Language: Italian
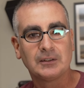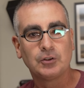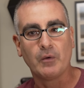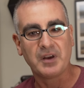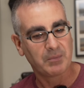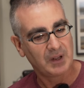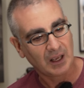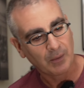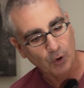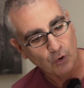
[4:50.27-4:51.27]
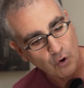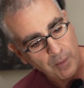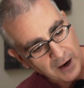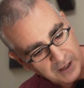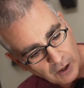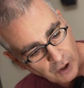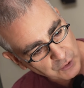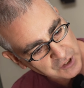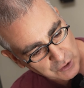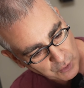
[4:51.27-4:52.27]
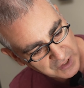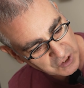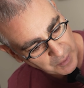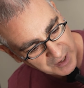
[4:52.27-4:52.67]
dovermene preoccupare. Ho usato questo